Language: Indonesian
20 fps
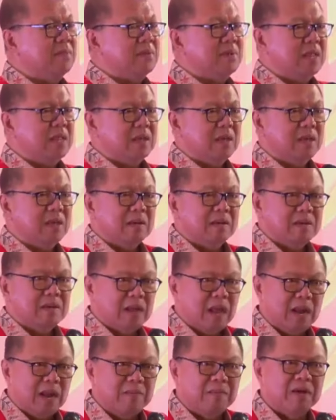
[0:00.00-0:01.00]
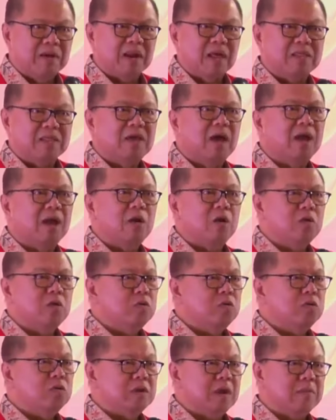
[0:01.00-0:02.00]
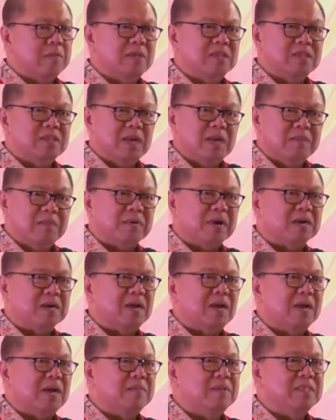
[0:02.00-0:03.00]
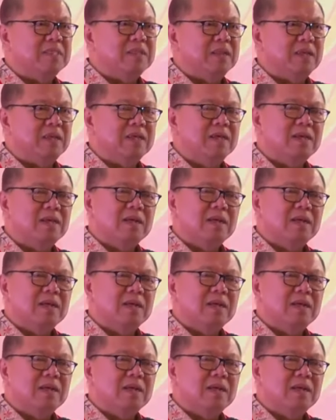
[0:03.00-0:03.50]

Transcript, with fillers: di dalam kerajaan Lu dan menjadi perdana menteri,